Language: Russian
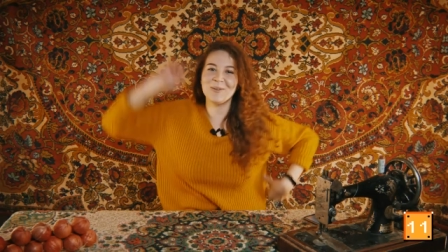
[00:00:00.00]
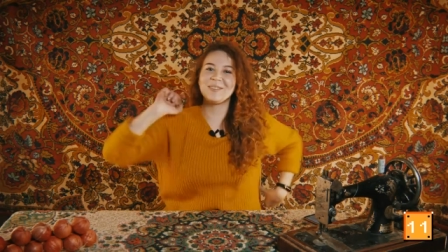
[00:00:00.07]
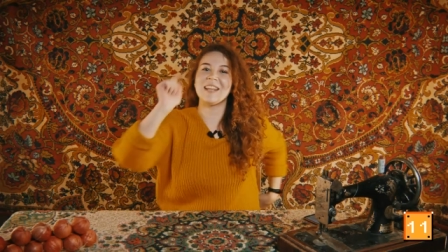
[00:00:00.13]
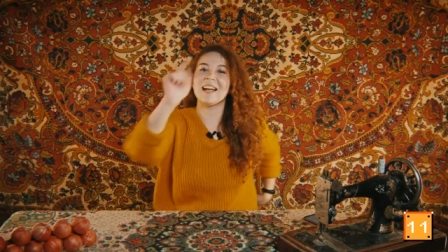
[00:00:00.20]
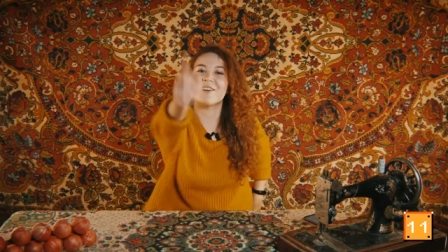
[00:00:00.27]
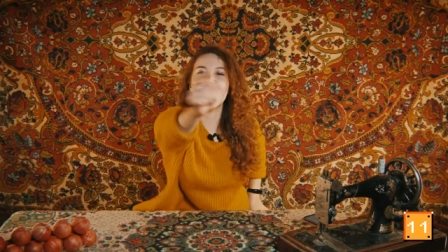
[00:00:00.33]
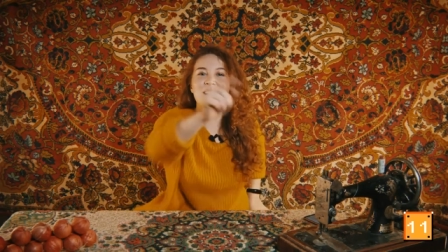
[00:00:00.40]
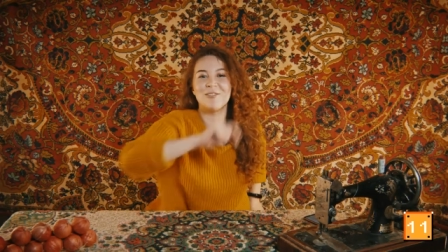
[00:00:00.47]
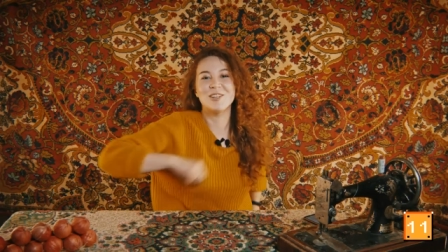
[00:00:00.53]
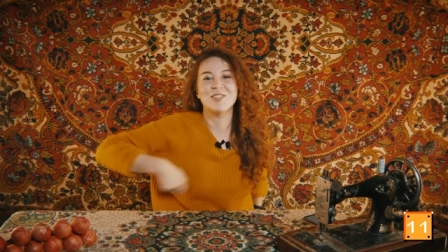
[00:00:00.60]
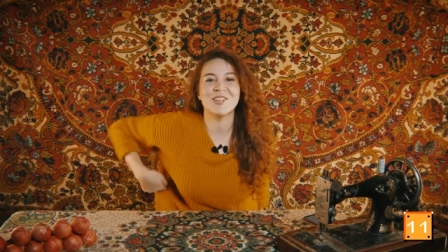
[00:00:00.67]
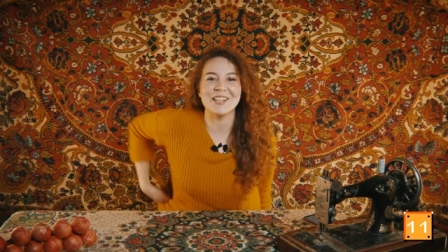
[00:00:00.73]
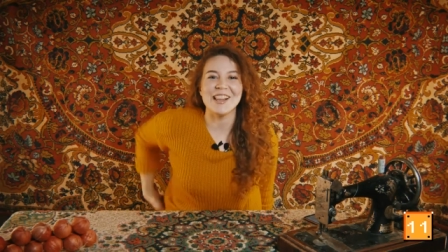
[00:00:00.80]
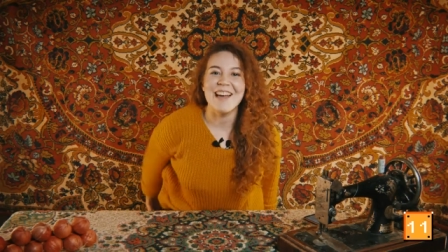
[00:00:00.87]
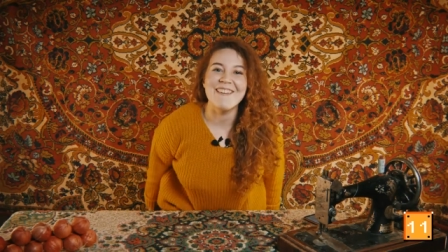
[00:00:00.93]
такой вот
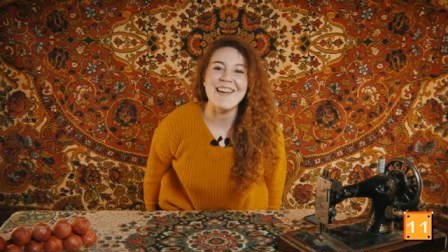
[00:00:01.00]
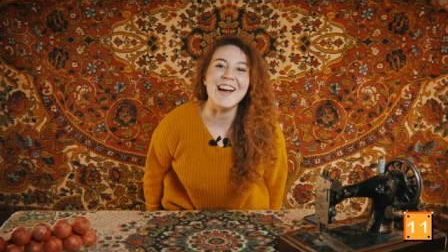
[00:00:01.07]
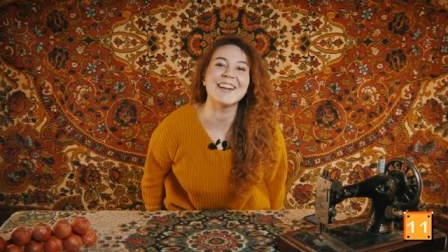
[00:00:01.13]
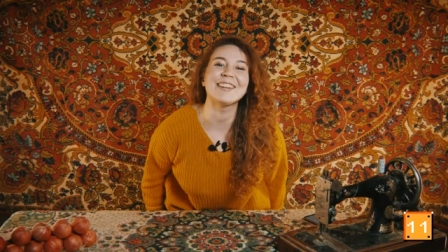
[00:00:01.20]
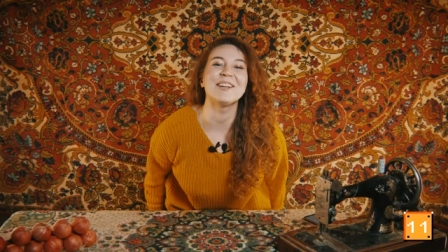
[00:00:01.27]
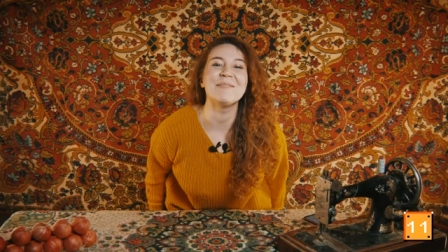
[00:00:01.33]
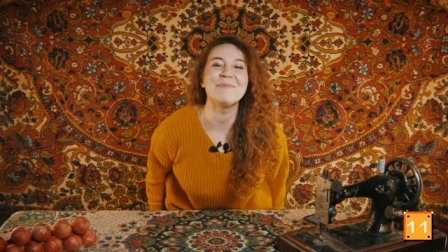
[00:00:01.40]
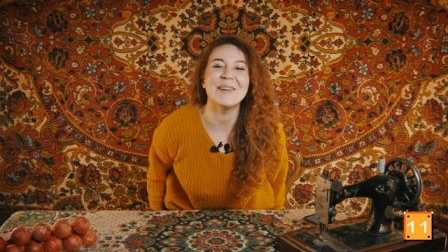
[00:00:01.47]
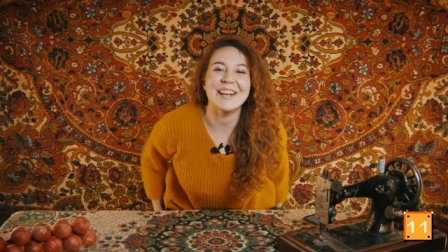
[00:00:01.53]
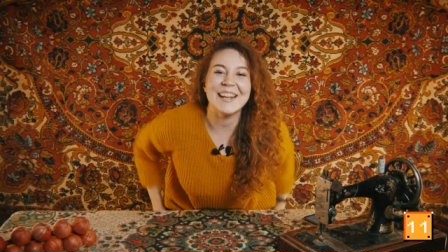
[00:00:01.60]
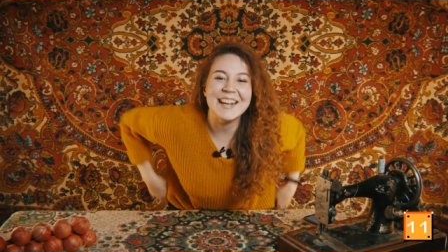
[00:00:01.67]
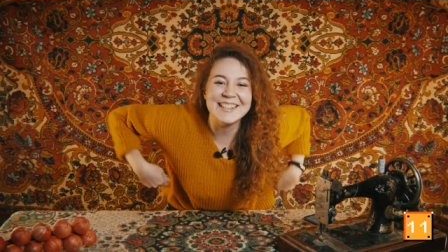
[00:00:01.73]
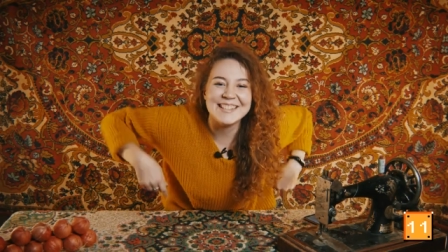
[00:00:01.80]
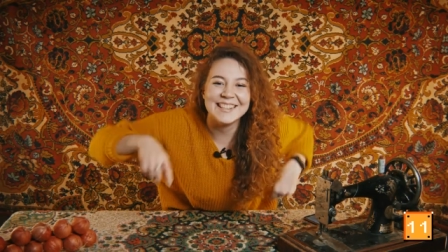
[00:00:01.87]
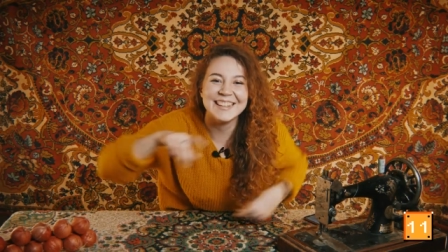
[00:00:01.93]
человек, то
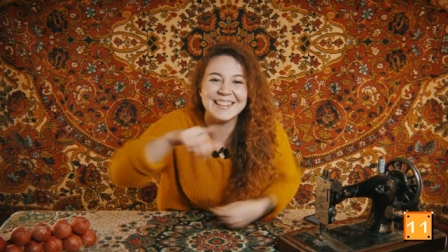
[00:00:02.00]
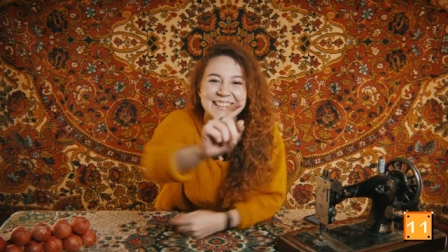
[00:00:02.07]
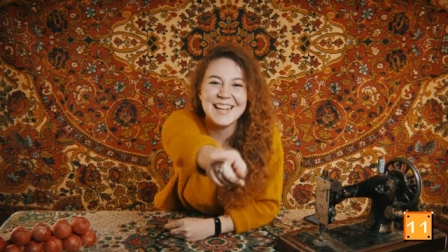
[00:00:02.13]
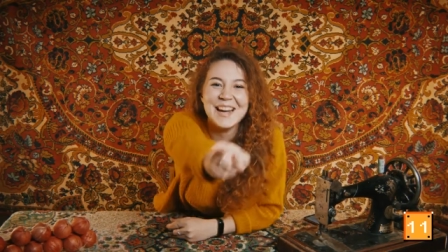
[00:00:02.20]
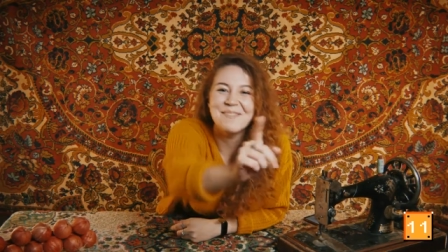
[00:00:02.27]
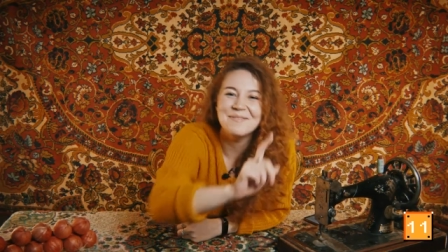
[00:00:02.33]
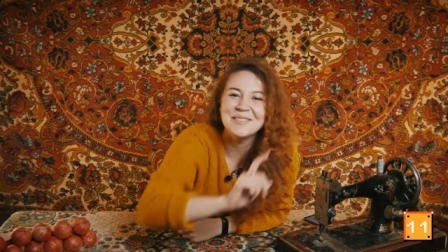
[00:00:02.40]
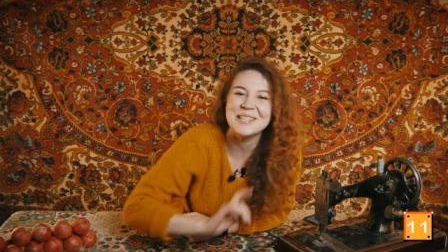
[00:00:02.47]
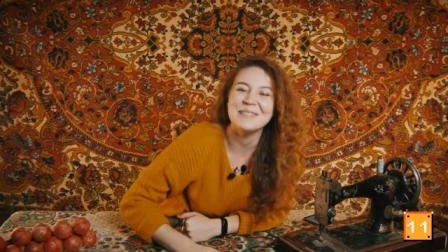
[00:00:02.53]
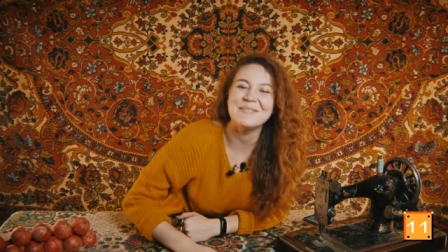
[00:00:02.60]
приходи к нам, мы